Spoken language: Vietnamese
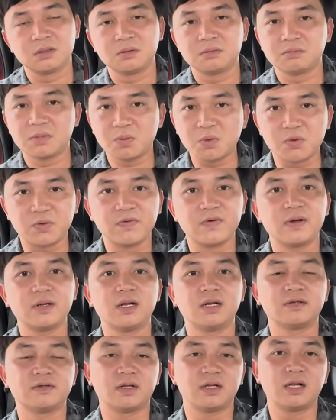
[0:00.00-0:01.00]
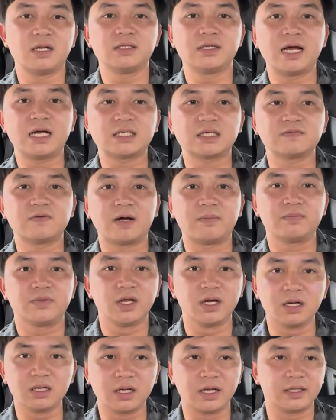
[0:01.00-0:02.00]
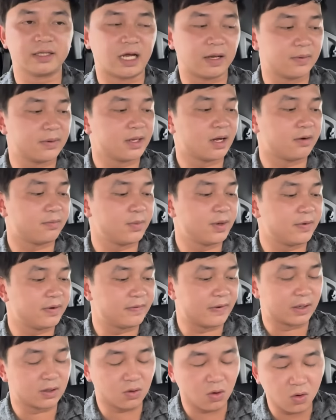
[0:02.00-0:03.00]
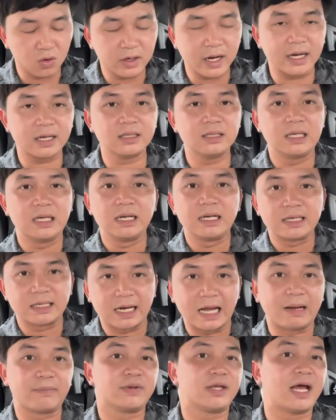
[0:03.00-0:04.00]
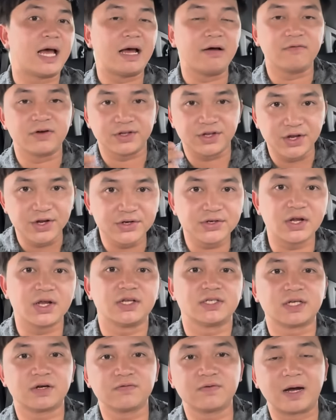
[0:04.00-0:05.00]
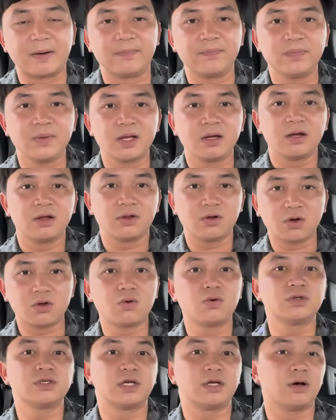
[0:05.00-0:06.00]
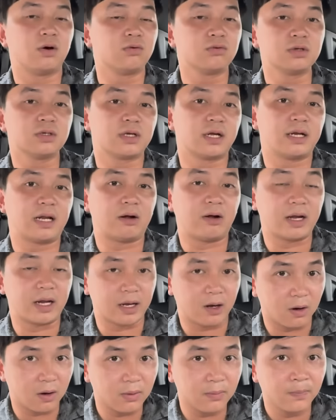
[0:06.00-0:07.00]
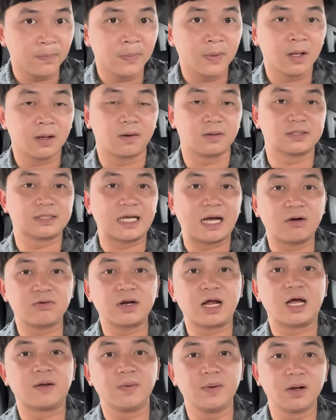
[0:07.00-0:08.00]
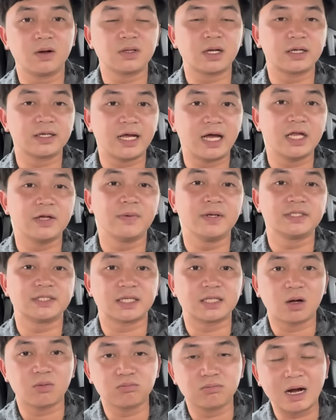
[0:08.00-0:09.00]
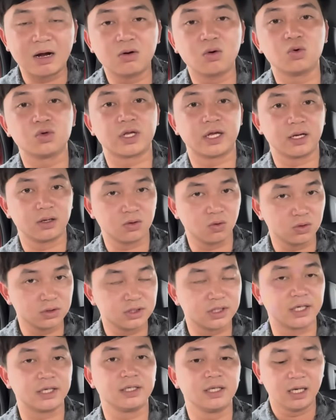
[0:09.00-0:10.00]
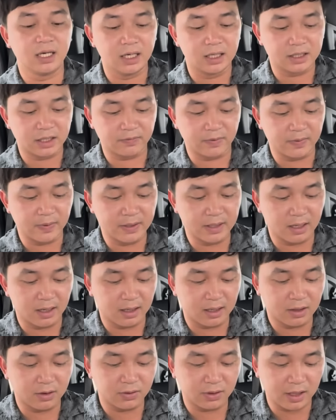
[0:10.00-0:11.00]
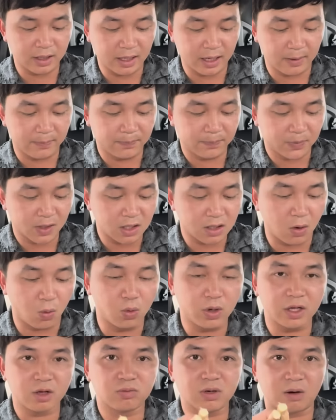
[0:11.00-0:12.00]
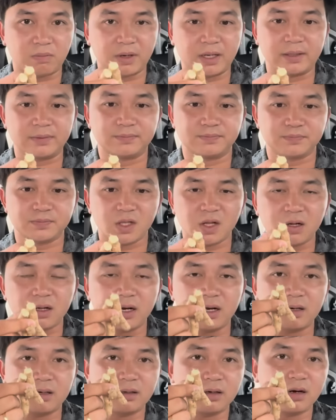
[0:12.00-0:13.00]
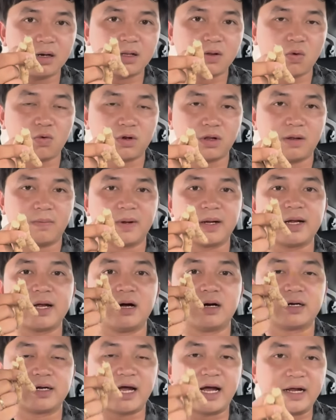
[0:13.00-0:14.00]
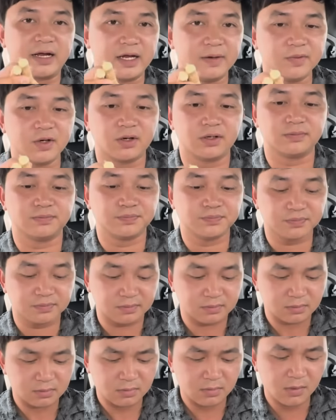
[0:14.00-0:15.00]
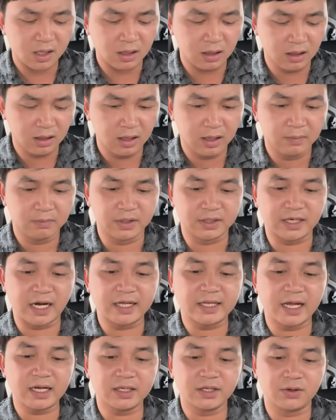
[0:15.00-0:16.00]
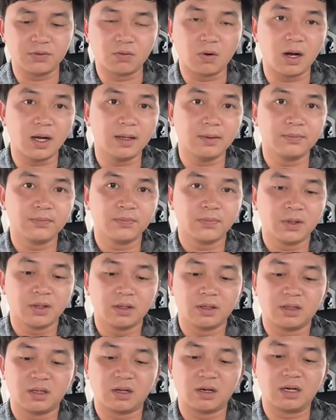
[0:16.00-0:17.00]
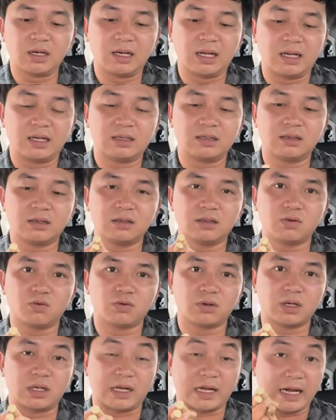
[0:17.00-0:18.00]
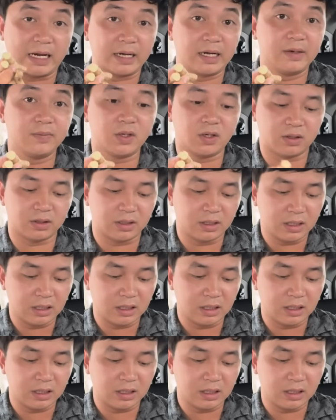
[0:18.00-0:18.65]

bắt buộc BB lên lên giá sản phẩm nhưng hiện tại bây giờ BB vẫn cố gắng làm giá và duy trì sản phẩm cho chú anh chị uống được ngày nào hay ngày đó còn sau này bi có tăng giá thì bi sẽ thông báo cụ thể cho anh chị tại vì bây giờ có cái nhà cái củ này giống độc này nó thuộc là bây giờ khan hiếm rồi mình khai thác nhiều quá cho nên là nó thuộc là khan hiếm rồi